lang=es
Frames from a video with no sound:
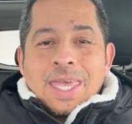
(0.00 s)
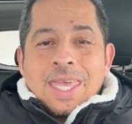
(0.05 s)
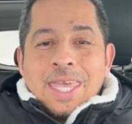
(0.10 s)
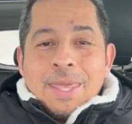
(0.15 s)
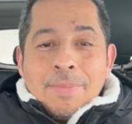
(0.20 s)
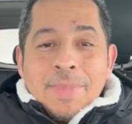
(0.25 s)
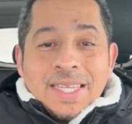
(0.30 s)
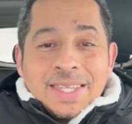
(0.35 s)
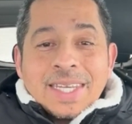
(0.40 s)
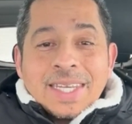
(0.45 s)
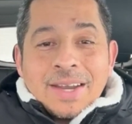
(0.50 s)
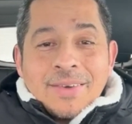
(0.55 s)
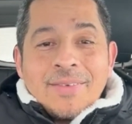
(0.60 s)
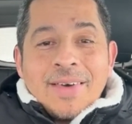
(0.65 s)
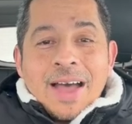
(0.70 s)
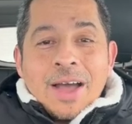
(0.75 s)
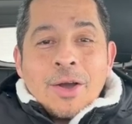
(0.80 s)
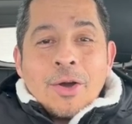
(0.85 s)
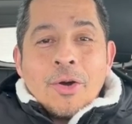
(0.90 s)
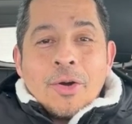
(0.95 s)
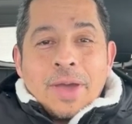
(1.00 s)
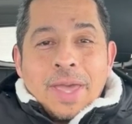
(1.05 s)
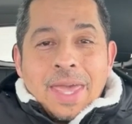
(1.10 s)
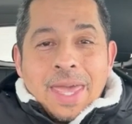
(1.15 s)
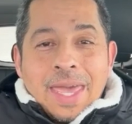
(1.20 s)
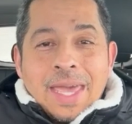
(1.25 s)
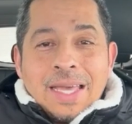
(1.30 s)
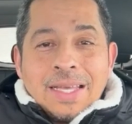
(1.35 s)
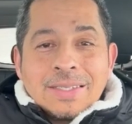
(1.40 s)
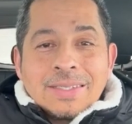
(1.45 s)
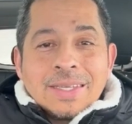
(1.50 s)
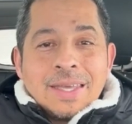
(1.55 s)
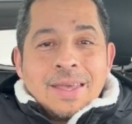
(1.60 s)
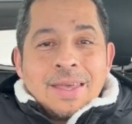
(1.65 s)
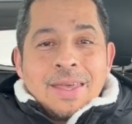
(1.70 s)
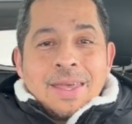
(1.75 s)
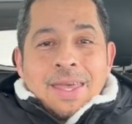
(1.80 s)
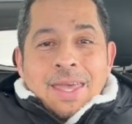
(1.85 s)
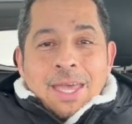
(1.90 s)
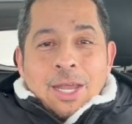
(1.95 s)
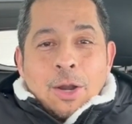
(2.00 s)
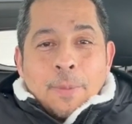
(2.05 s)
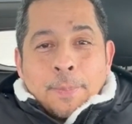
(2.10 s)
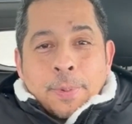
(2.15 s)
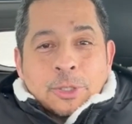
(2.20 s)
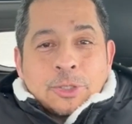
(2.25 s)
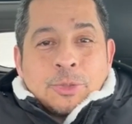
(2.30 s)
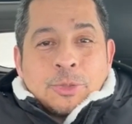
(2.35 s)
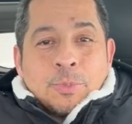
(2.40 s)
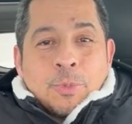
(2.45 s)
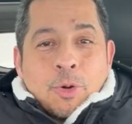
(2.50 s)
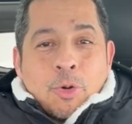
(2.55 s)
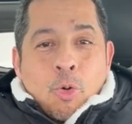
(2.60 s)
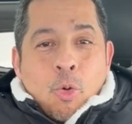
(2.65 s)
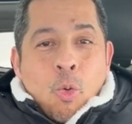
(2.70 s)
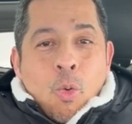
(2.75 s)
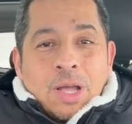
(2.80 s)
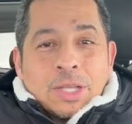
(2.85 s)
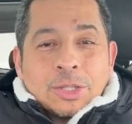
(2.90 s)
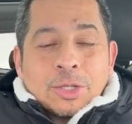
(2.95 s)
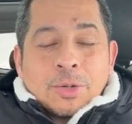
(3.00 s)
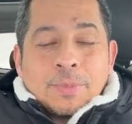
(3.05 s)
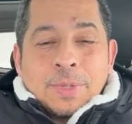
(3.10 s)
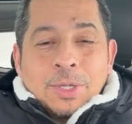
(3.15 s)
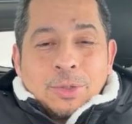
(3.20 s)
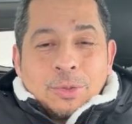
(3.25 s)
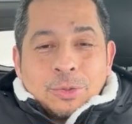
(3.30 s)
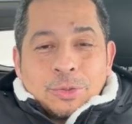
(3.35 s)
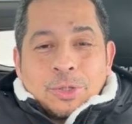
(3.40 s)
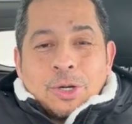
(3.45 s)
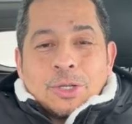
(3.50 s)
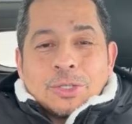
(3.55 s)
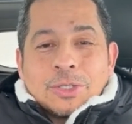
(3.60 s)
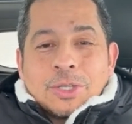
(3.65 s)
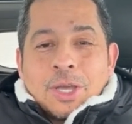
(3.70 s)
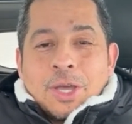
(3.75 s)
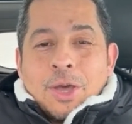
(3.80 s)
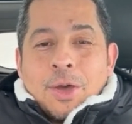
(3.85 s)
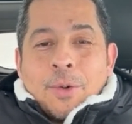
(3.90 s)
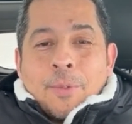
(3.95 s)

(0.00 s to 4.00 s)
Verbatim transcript: Y mi trabajo es, en los próximos 4 minutos,